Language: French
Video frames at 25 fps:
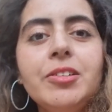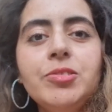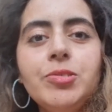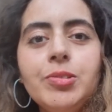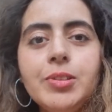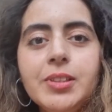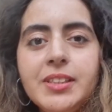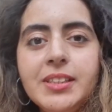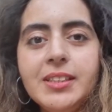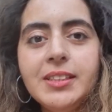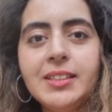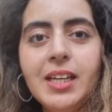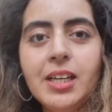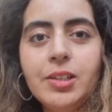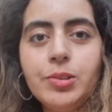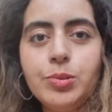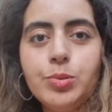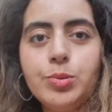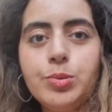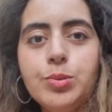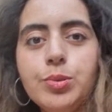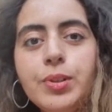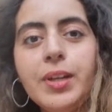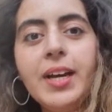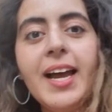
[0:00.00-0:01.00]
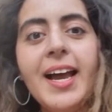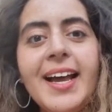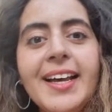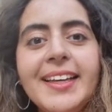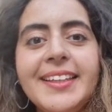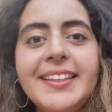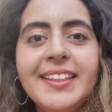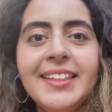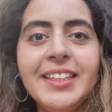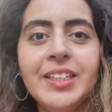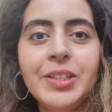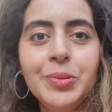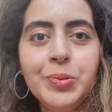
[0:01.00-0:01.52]
candidature à
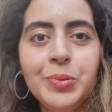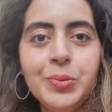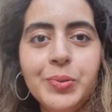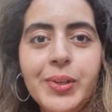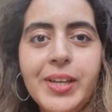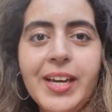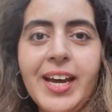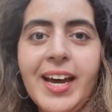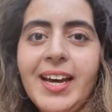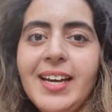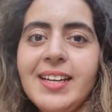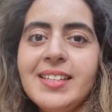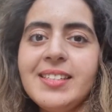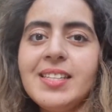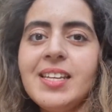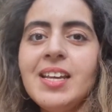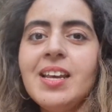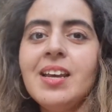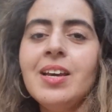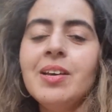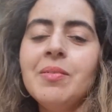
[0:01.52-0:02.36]
Garde,